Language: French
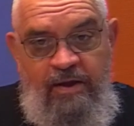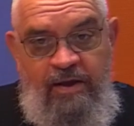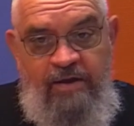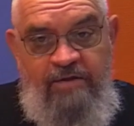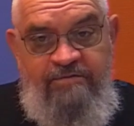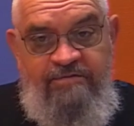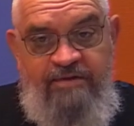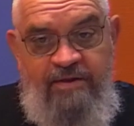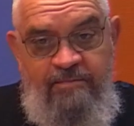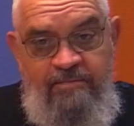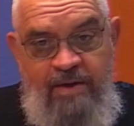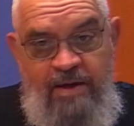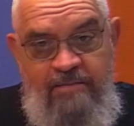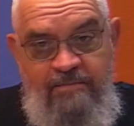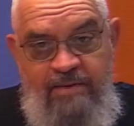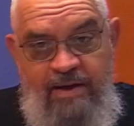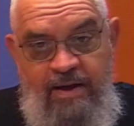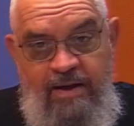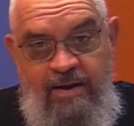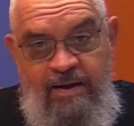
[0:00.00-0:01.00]
Et c'est
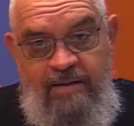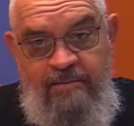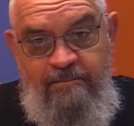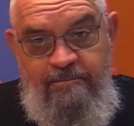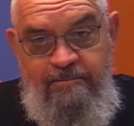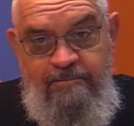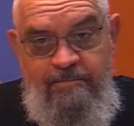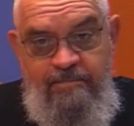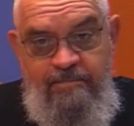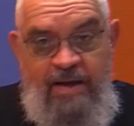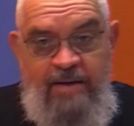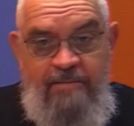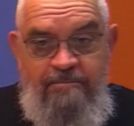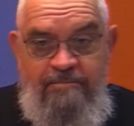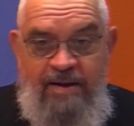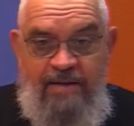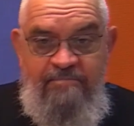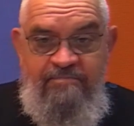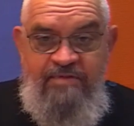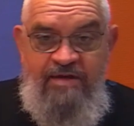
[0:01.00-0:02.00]
même un,
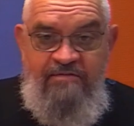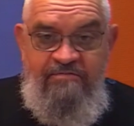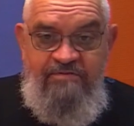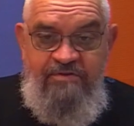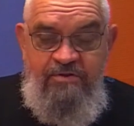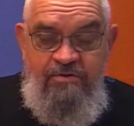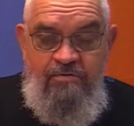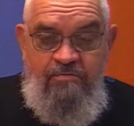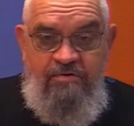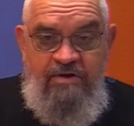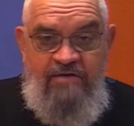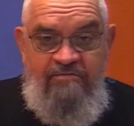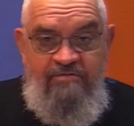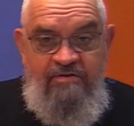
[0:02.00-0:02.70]
pape d'Avignon qui